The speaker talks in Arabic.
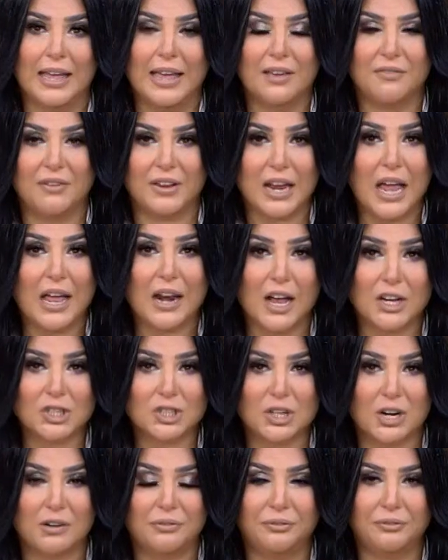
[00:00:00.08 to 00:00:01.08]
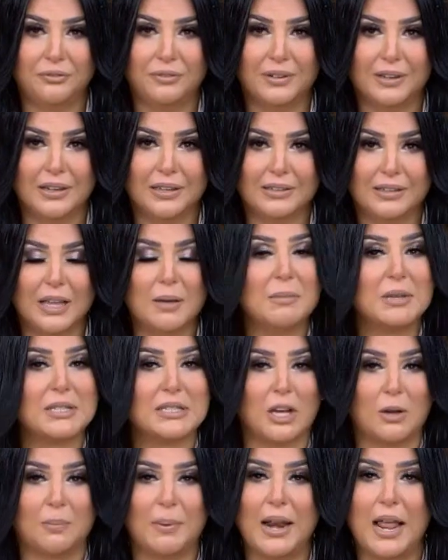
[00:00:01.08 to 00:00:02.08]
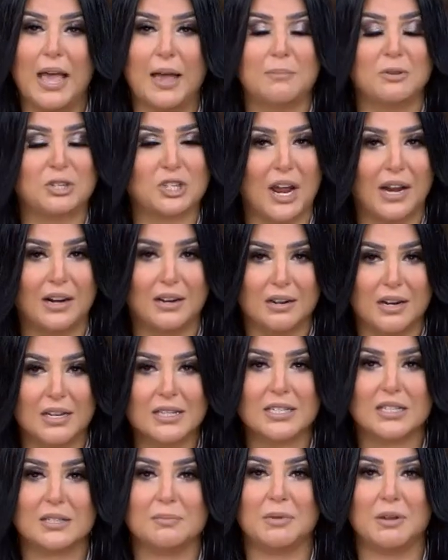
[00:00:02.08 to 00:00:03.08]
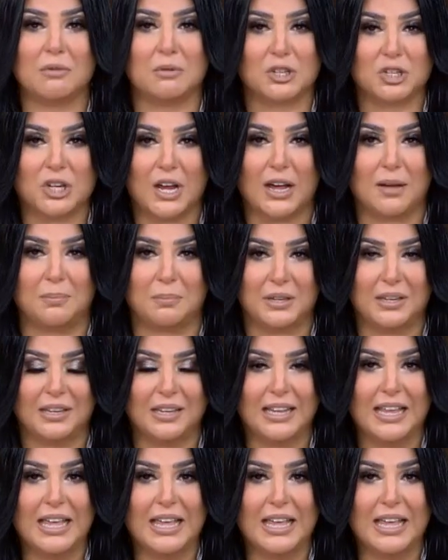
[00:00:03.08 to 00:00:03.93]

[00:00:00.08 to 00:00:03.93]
في ريال أشرف تم استقبالها بشكل رسمي وشعبي